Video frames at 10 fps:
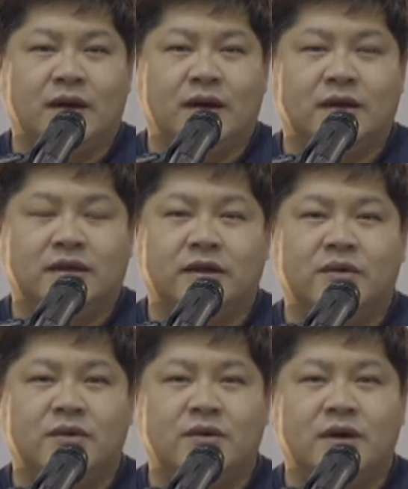
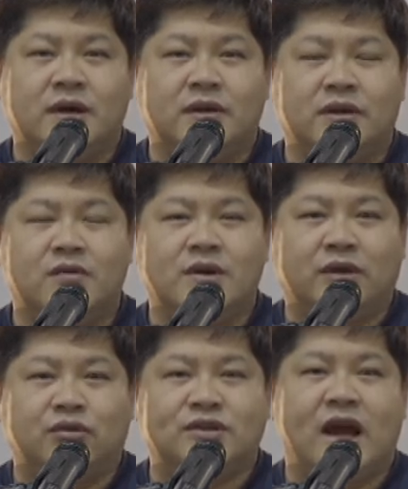그리고
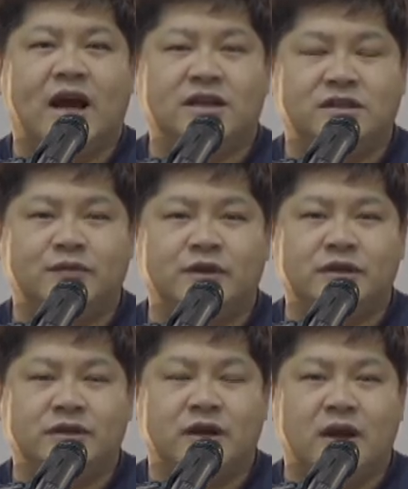너무나도
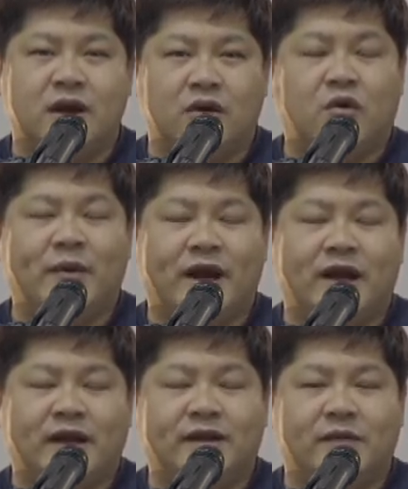작아짐을
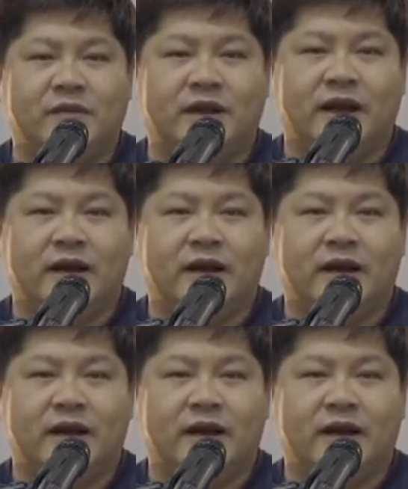고백하게 됩니다.